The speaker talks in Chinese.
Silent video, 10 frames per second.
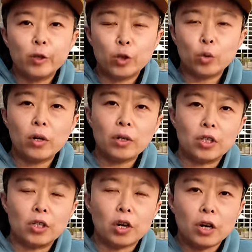说的
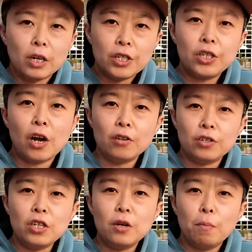是相
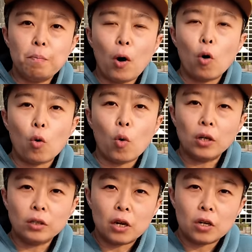机曝
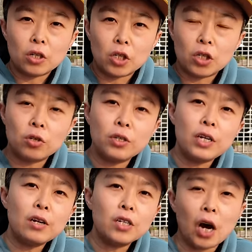光的时
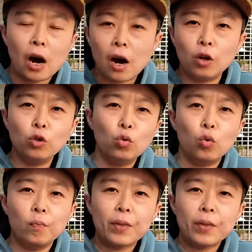间长度，